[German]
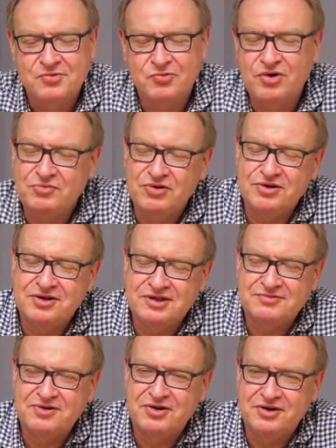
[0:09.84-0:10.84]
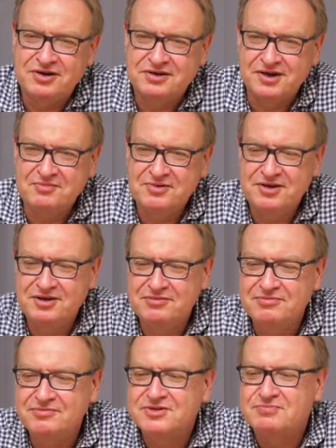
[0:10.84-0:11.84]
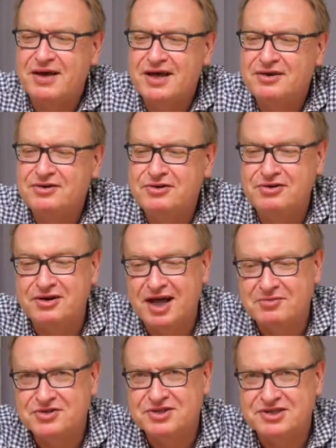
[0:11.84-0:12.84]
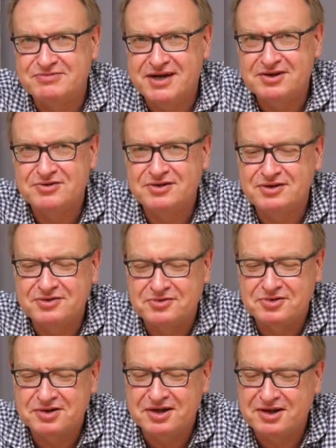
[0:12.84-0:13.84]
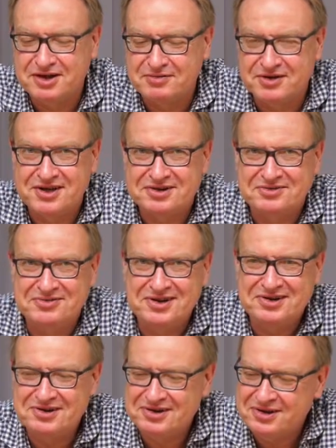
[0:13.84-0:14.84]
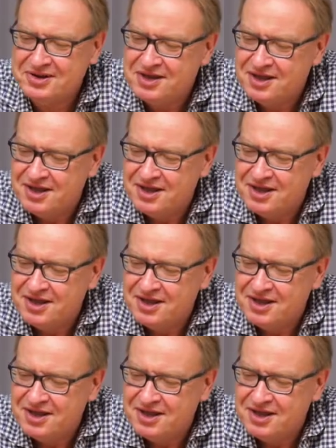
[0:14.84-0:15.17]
Moin Moin, hier ist wieder euer Dreamteam, Spikey, die dynamische Zwergdogge und Gerd, der betagte Weinhändler,